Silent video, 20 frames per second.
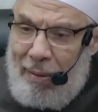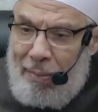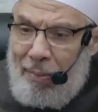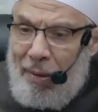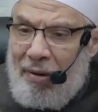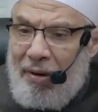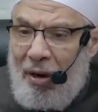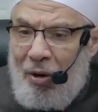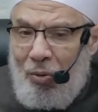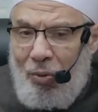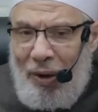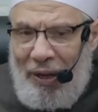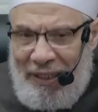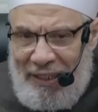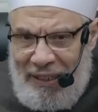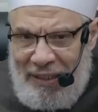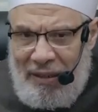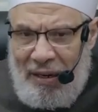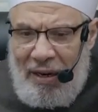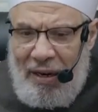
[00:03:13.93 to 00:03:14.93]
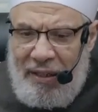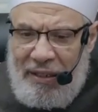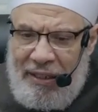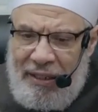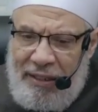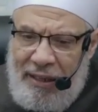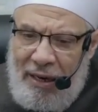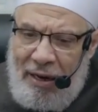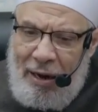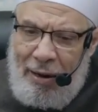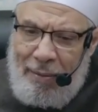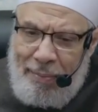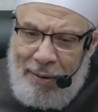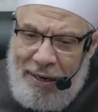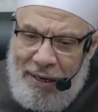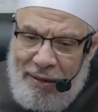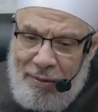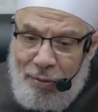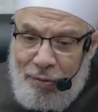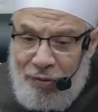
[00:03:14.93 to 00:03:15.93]
المرة الوحيدة التي كان
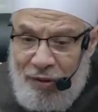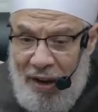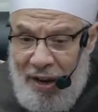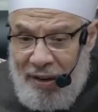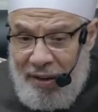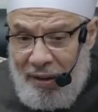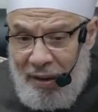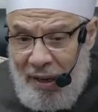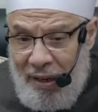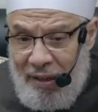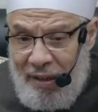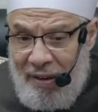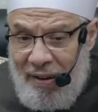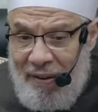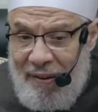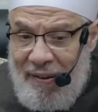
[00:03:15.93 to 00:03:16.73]
البيت فارغا